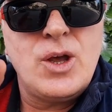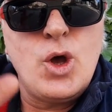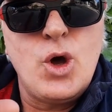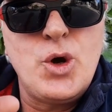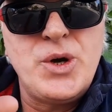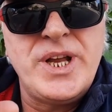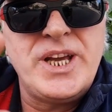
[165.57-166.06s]

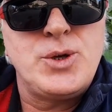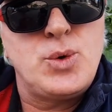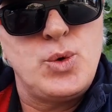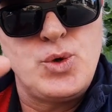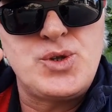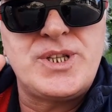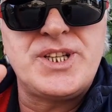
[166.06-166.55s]
Örneğin
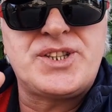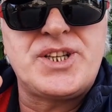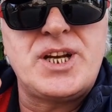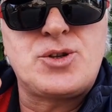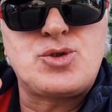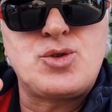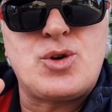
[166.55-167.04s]
3
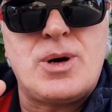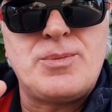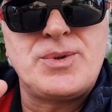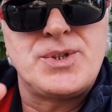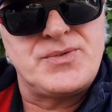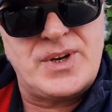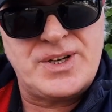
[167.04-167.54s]
litrelik su
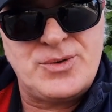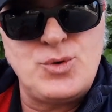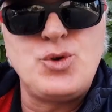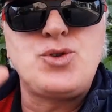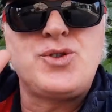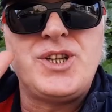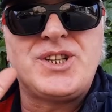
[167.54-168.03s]
kabınız var.
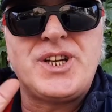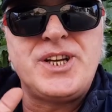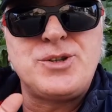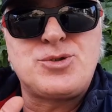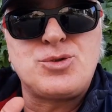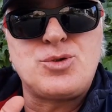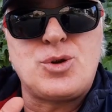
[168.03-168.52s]
3 litreyi
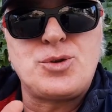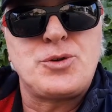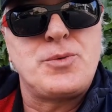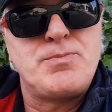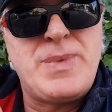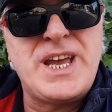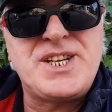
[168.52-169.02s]
su
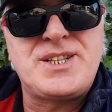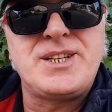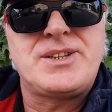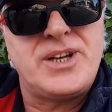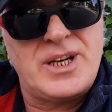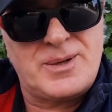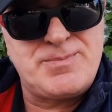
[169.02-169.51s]
doldurun. 5
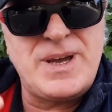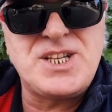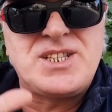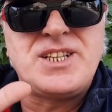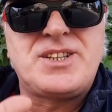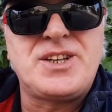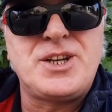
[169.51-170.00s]
litrelik
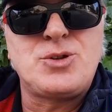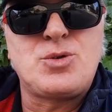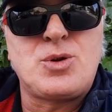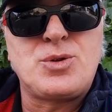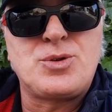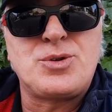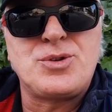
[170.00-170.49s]
5 litreyi
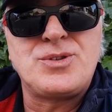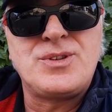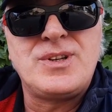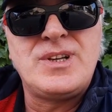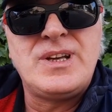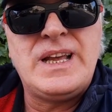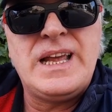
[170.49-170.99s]
doldurun.
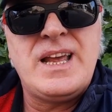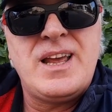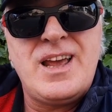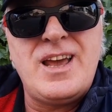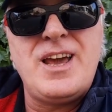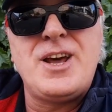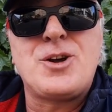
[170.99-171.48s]

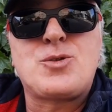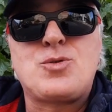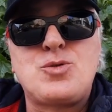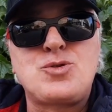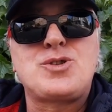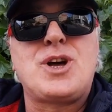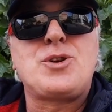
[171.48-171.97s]
Eğer
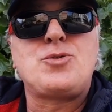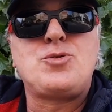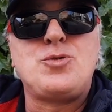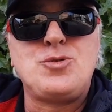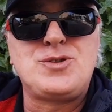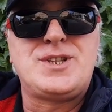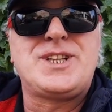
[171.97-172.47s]
kuşlar
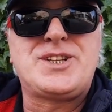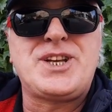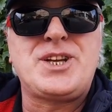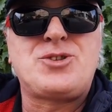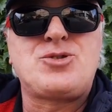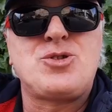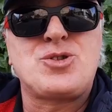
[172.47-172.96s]
100 litre
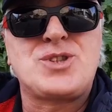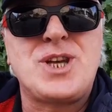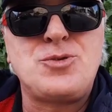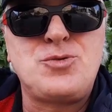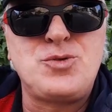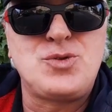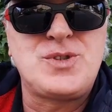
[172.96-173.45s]
içiyorsa
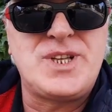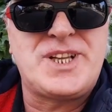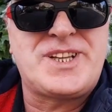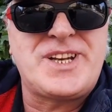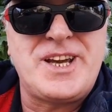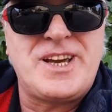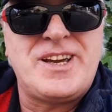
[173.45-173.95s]
100
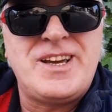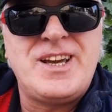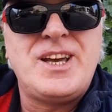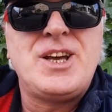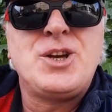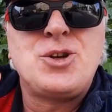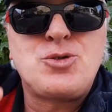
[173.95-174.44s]
litreye.
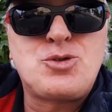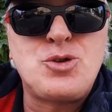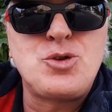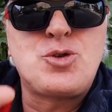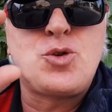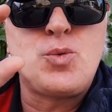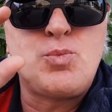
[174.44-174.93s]

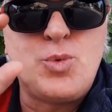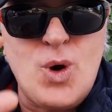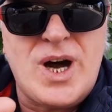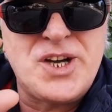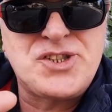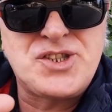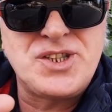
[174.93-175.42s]
Çünkü
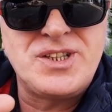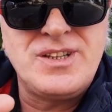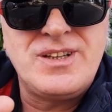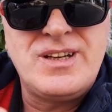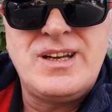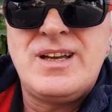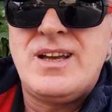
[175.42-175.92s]
bu aşı
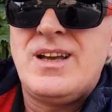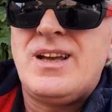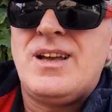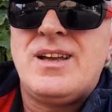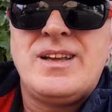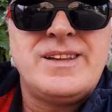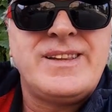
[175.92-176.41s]

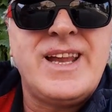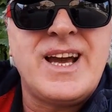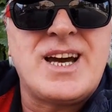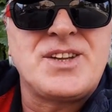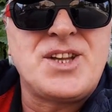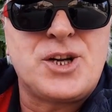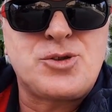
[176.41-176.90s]
ne
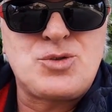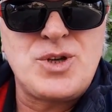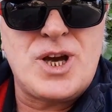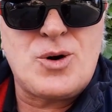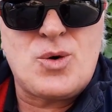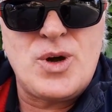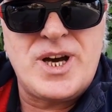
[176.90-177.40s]
kadar
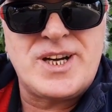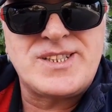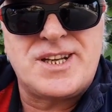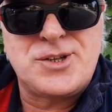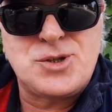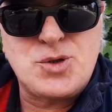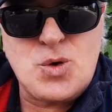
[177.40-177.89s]
suya
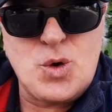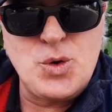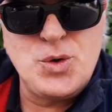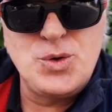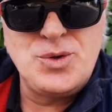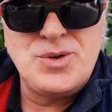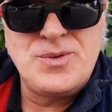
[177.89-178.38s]
koyarsanız koyun